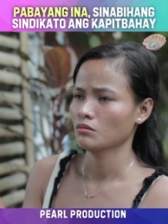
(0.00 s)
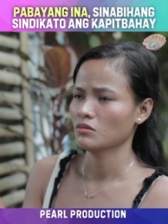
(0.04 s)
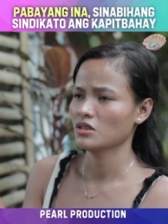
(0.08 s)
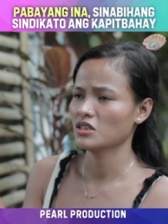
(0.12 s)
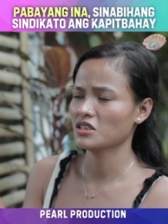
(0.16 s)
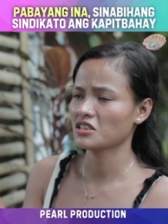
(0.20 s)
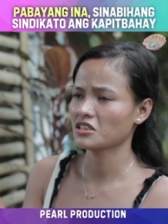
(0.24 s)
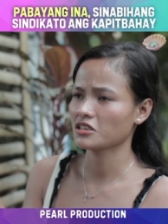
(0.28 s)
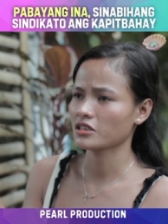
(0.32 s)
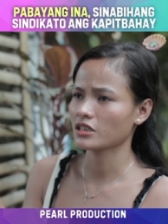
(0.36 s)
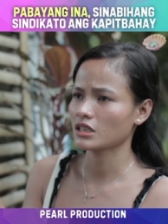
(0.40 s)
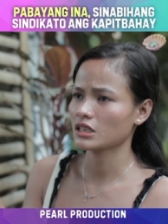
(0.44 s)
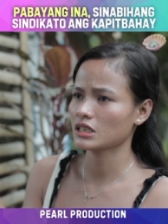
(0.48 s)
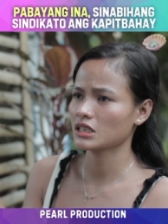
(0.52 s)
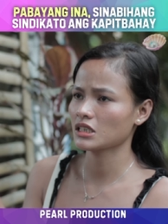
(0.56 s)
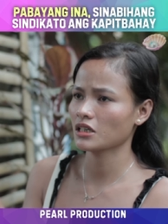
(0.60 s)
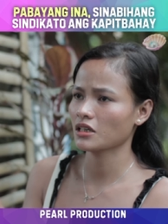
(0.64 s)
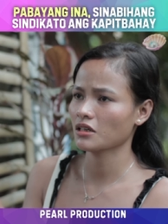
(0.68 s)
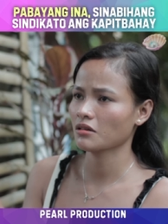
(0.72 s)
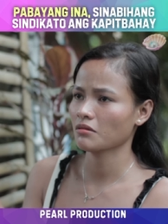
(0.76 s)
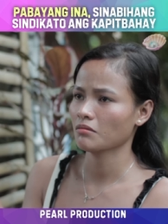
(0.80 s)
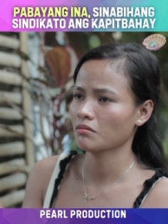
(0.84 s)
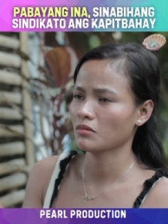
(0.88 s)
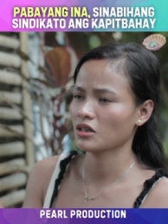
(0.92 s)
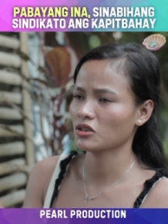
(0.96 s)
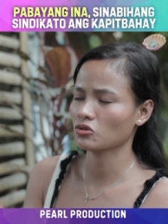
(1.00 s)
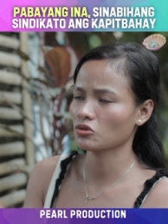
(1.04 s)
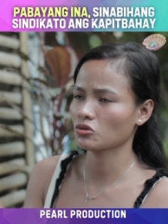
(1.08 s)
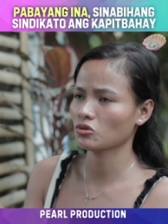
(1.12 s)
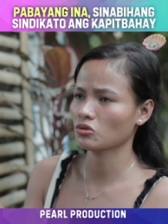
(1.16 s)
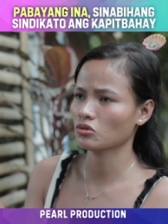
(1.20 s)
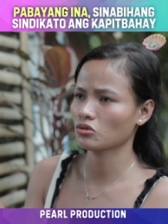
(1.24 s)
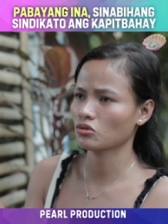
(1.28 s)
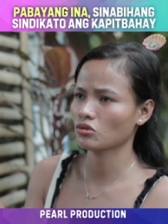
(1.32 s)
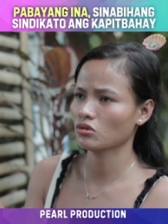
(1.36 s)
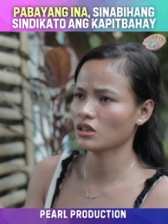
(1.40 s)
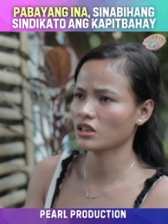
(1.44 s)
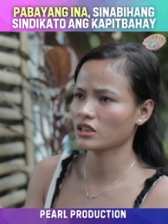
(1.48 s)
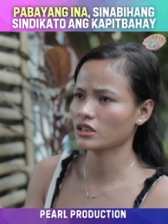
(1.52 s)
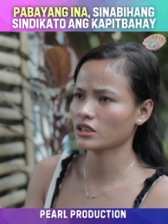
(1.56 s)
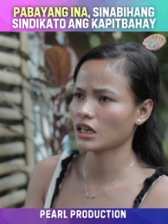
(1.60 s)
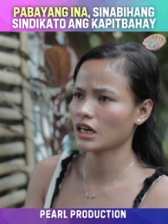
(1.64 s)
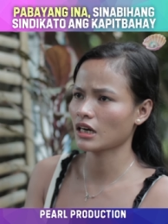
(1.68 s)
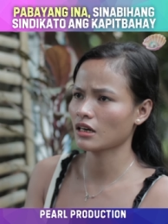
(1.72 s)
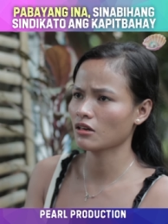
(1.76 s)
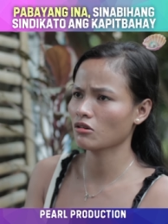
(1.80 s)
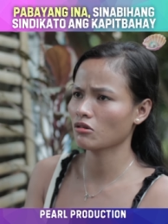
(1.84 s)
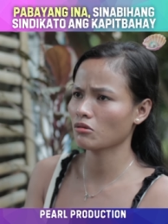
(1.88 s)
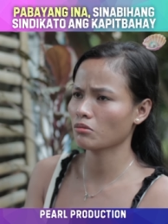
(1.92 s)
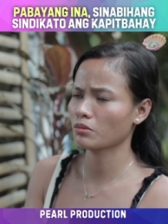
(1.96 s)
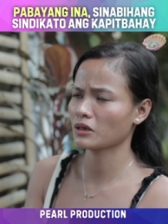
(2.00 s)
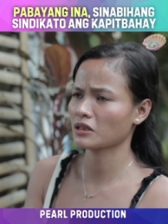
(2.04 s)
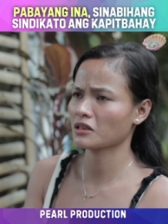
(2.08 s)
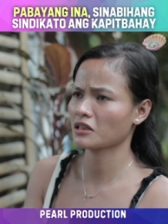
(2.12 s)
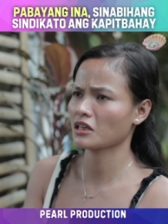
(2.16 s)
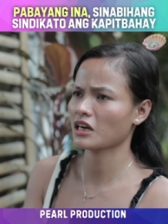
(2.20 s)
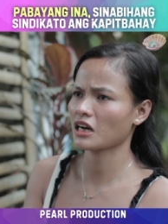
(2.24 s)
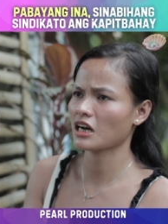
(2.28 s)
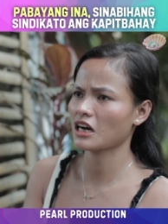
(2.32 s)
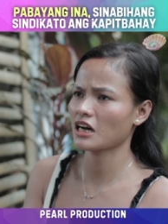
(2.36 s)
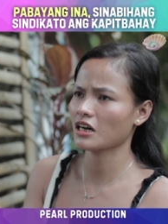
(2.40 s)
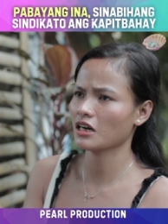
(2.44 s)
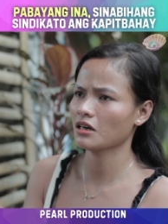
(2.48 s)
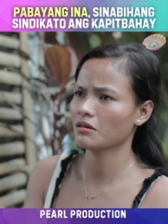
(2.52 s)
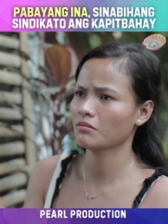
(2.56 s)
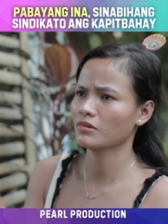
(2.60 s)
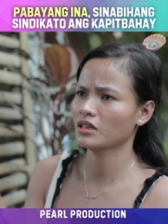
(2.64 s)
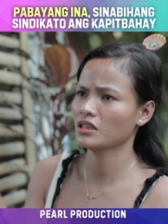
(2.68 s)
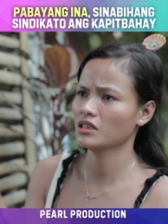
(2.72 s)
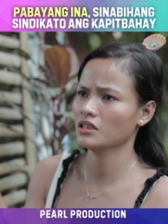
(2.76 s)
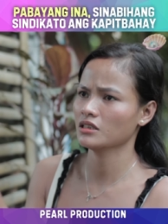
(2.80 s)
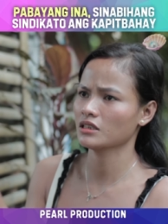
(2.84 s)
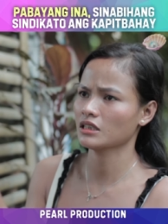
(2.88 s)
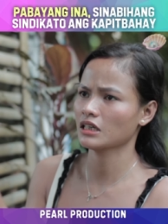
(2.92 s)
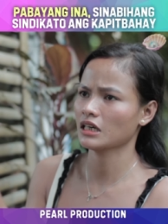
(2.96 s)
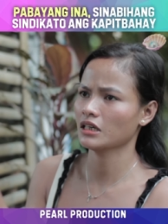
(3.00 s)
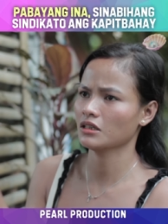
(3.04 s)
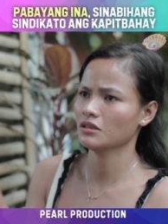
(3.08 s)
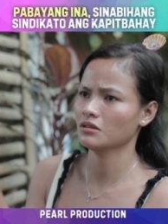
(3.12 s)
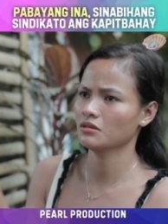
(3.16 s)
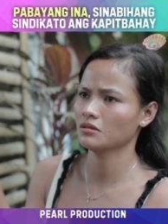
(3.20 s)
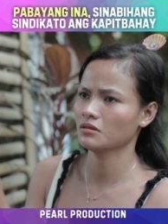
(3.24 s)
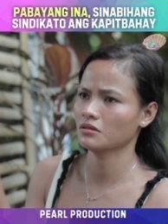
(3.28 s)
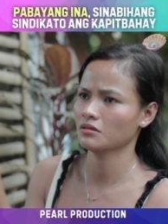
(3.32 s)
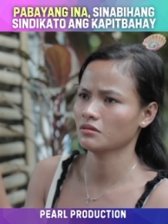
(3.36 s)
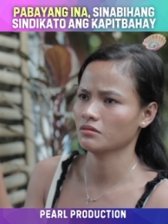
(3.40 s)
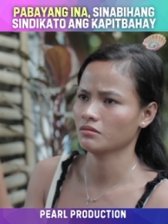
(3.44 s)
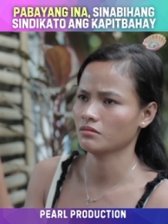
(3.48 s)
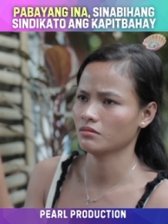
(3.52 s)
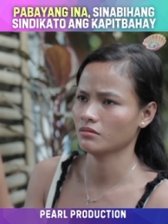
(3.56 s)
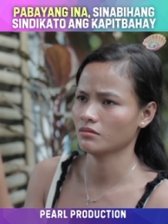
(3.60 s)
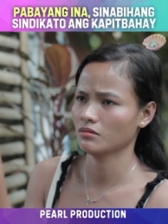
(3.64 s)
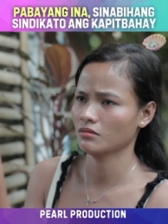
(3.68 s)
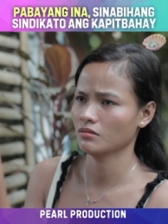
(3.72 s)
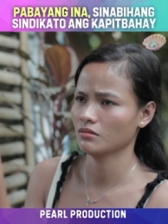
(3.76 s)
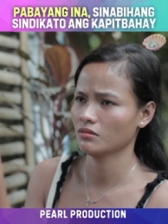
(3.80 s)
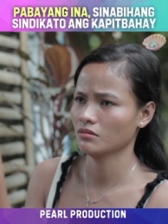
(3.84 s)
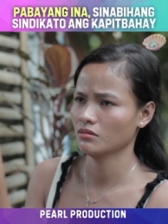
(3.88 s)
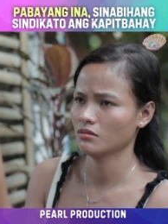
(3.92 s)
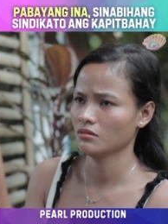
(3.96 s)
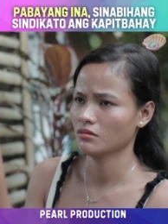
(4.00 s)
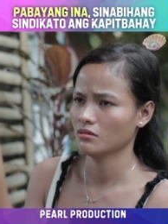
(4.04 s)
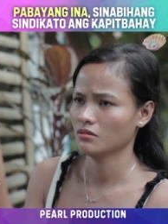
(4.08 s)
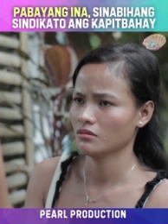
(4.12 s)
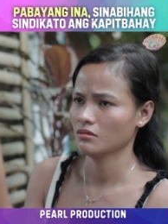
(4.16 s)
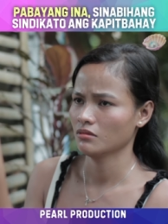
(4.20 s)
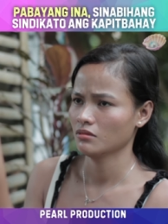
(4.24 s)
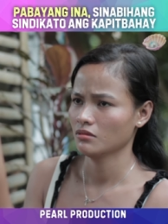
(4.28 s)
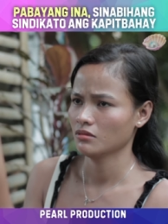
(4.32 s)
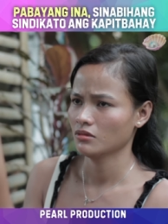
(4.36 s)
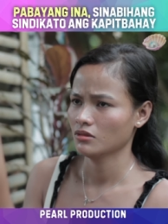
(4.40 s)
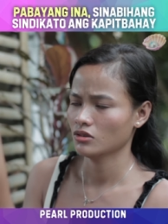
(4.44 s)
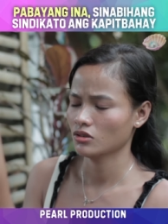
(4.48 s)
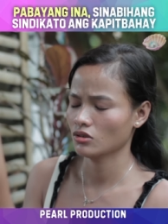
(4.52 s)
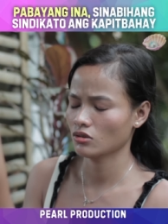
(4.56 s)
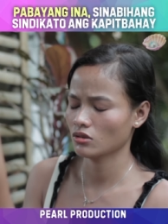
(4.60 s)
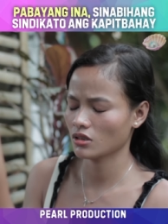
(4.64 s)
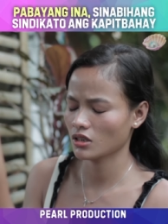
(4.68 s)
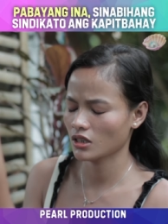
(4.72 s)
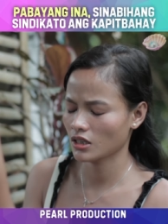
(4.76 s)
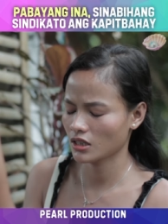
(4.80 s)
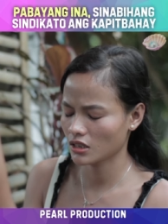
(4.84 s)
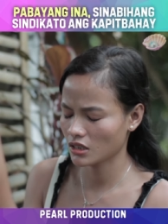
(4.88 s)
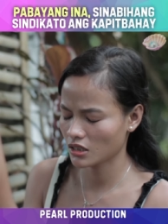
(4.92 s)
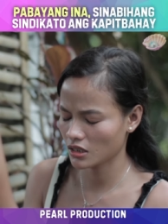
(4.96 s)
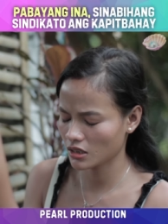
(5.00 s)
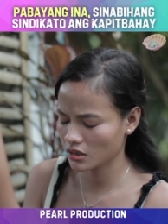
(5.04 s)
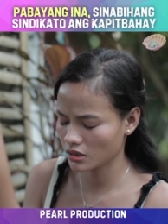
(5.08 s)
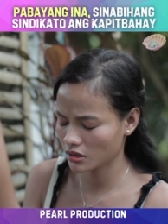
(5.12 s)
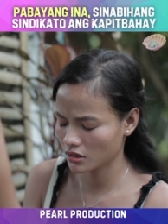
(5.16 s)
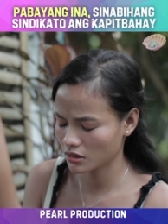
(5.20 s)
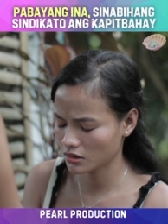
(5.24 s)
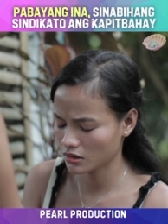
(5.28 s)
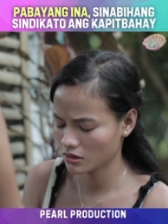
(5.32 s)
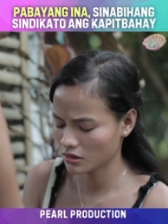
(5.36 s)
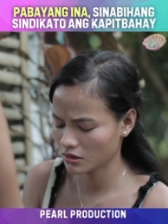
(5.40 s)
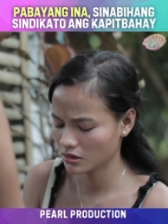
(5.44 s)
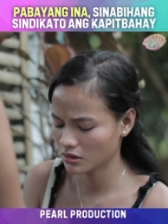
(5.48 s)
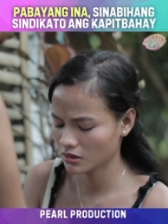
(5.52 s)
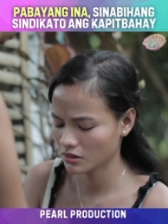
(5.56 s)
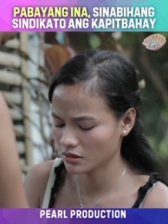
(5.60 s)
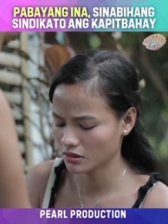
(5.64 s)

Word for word: Minsan kasi natututo lang tayo pag nagkakamali tayo. Sorry anak.